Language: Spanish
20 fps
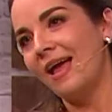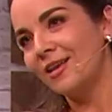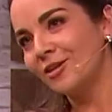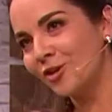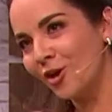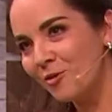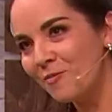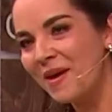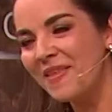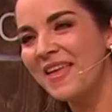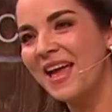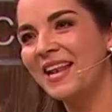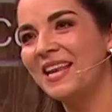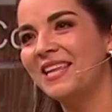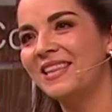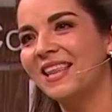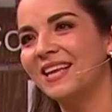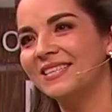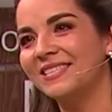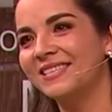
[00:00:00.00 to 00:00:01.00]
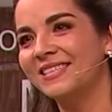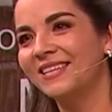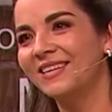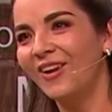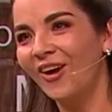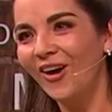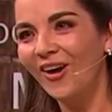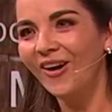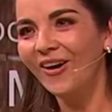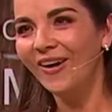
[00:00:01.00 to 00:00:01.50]
son medianitas,
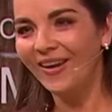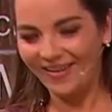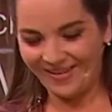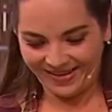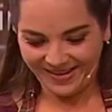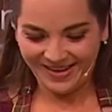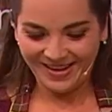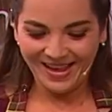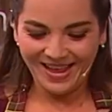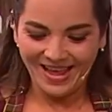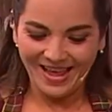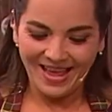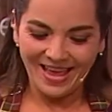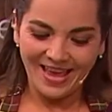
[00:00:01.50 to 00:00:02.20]
¿no? Hombre.